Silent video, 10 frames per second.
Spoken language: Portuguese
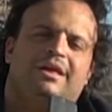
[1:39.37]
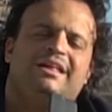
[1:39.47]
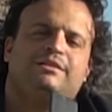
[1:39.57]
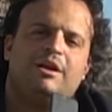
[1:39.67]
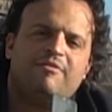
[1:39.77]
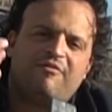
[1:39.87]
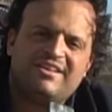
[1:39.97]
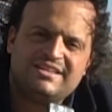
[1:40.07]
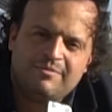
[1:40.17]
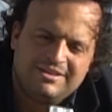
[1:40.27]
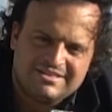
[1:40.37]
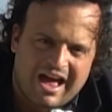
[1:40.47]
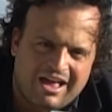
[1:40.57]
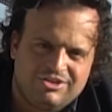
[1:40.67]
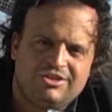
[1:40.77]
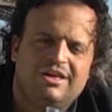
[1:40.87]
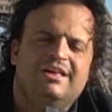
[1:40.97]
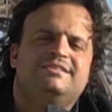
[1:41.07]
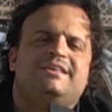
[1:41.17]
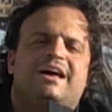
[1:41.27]
Então ele vai fazer amizade.
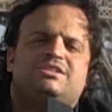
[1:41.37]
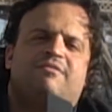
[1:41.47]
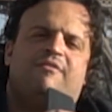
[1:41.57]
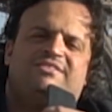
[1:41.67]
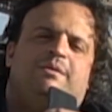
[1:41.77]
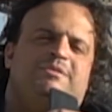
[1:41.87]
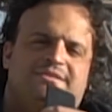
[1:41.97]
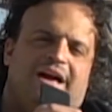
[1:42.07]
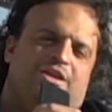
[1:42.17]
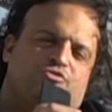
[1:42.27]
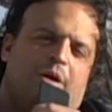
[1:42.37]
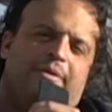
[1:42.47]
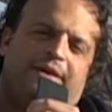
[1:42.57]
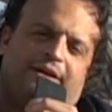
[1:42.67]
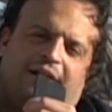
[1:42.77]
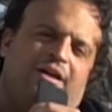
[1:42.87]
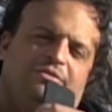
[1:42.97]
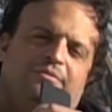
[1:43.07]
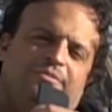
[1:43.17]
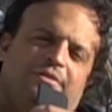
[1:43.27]
Você acha que ele vai fazer amizade com o
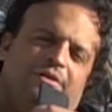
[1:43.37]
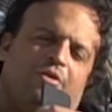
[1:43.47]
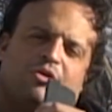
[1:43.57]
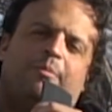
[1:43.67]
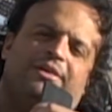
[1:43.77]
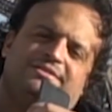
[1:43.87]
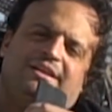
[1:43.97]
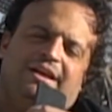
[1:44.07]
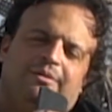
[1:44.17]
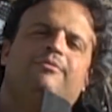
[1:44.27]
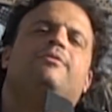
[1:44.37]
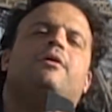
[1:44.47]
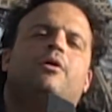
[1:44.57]
americano ou com o brasileiro?